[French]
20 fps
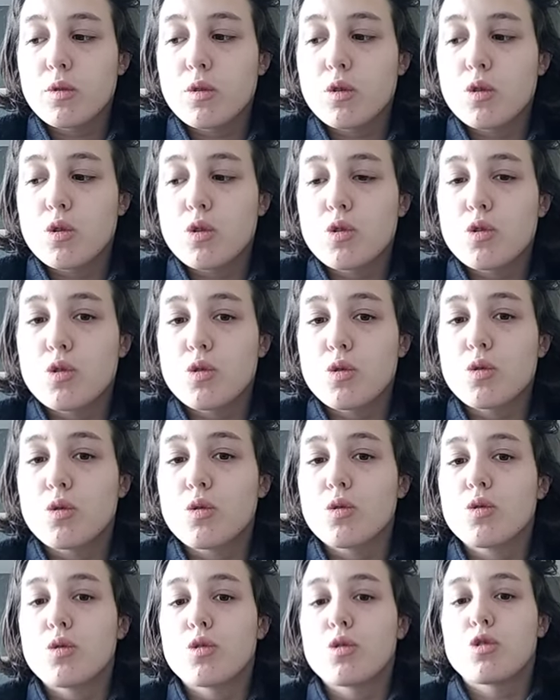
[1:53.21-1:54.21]
que
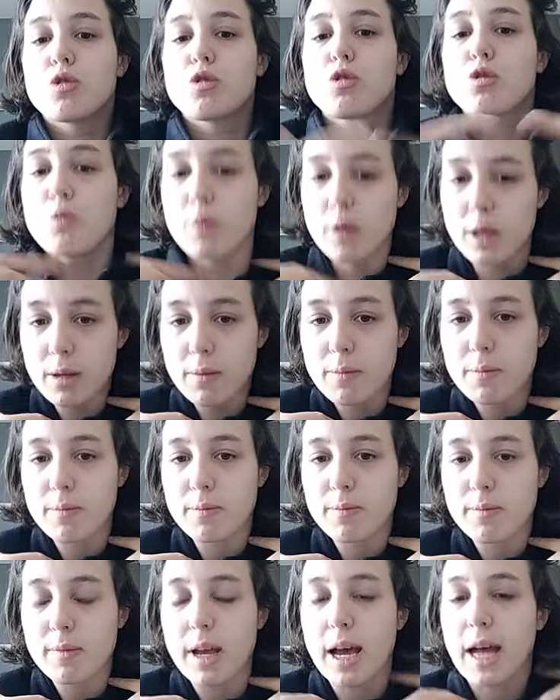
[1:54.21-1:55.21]
je suis
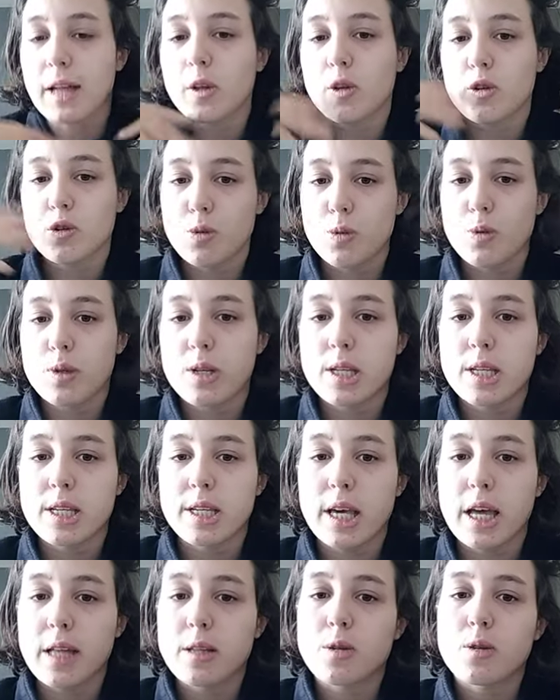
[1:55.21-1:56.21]
Attention aux
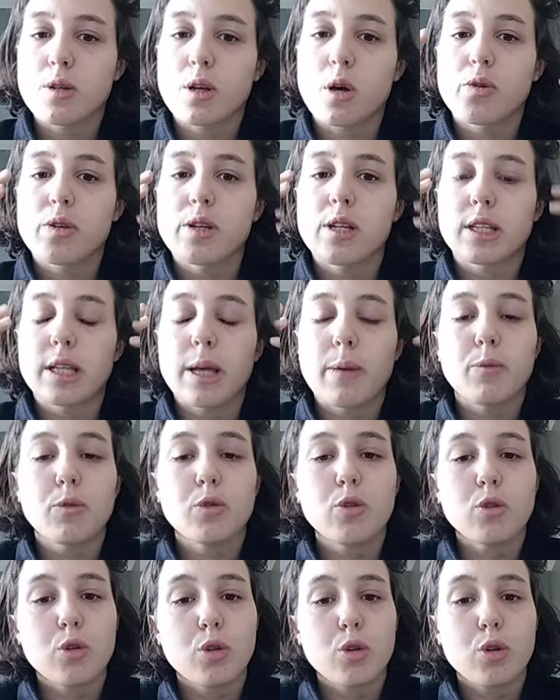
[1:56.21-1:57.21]
étiquettes, ce sera aussi le
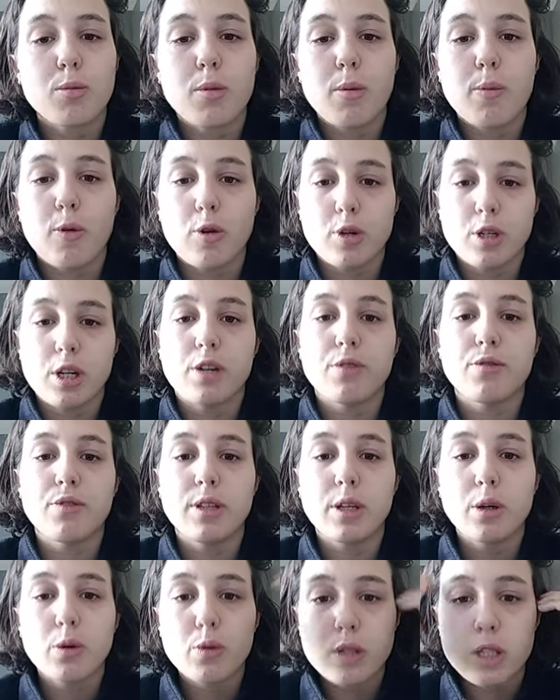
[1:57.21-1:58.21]
thème d'une de mes prochaines
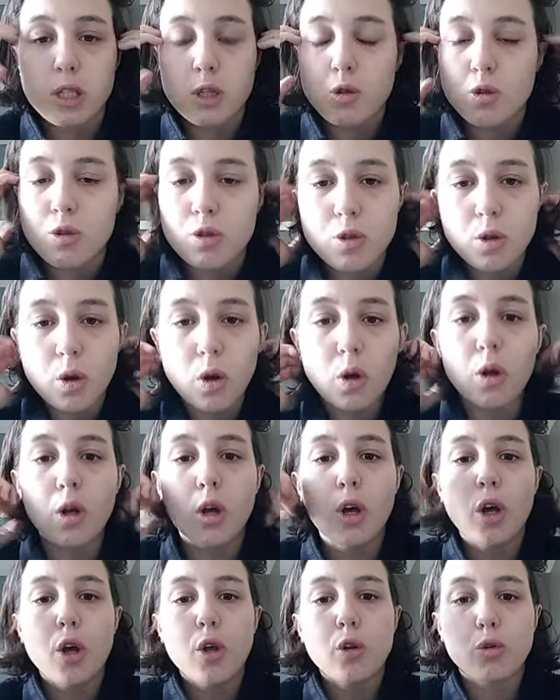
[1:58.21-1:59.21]
vidéos. Si tu te sens
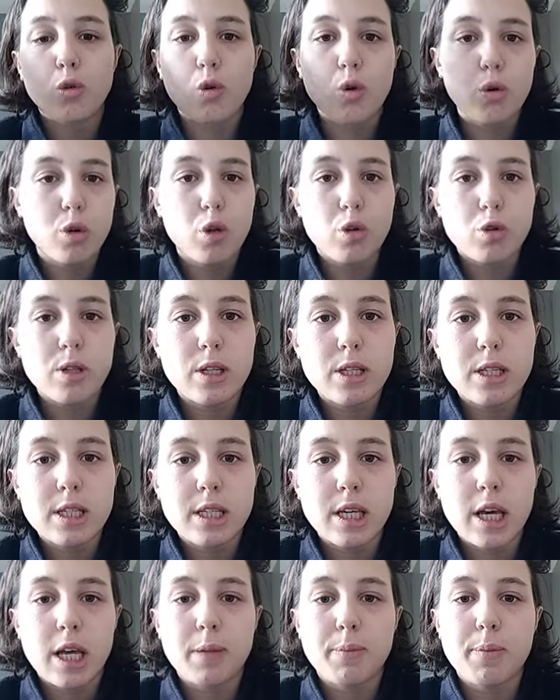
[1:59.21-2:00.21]
trop dans une
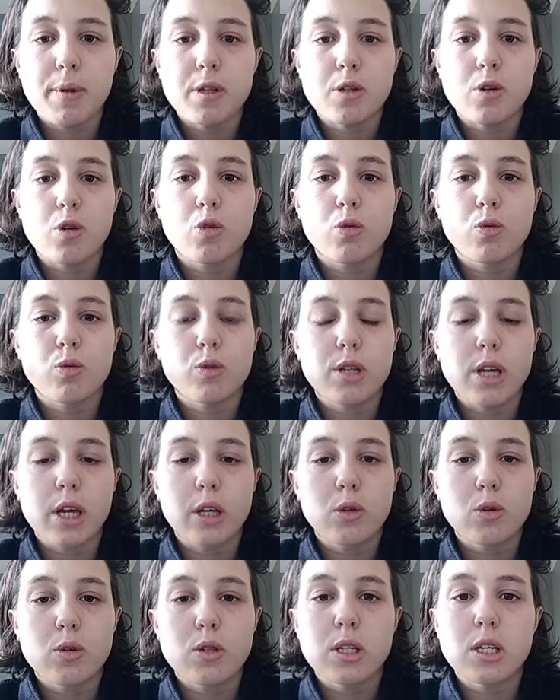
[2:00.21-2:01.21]
étiquette parce que ton
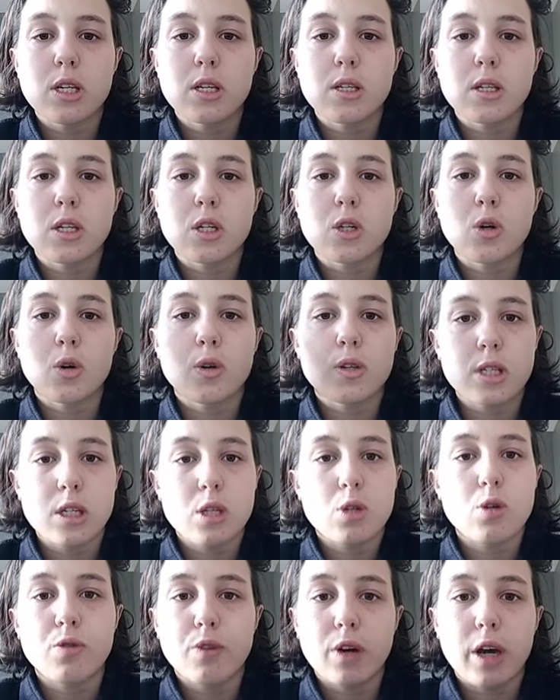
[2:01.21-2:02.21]
diagnostic c'est genre
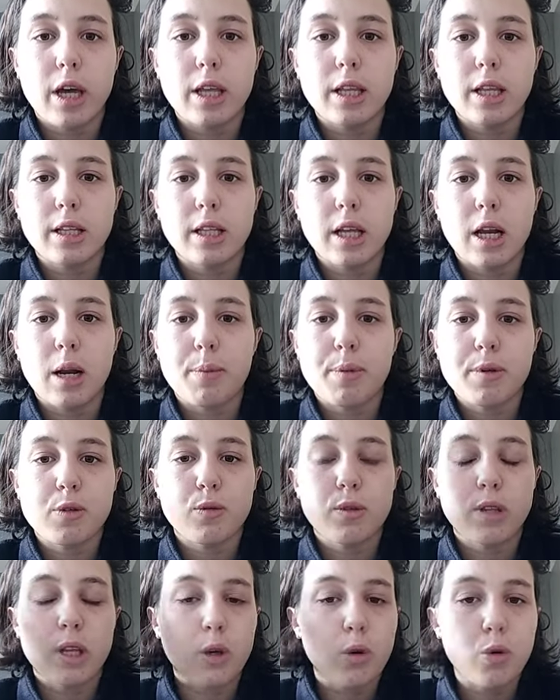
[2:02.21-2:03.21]
schizophrène et que t'as
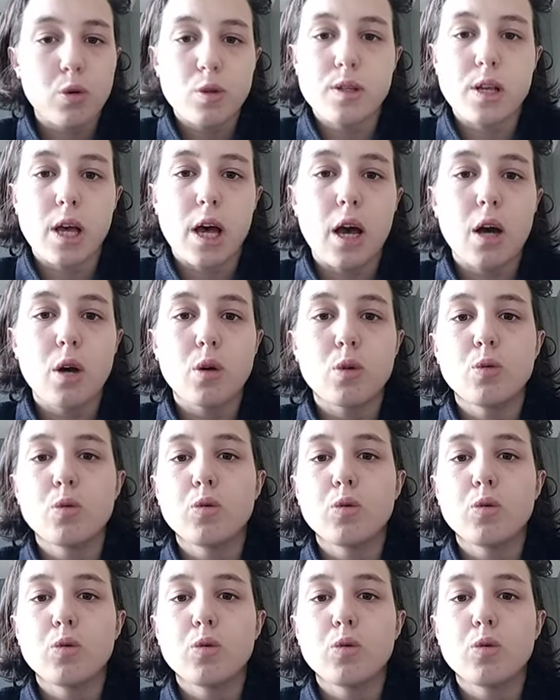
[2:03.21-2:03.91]
l'impression que t'es que ça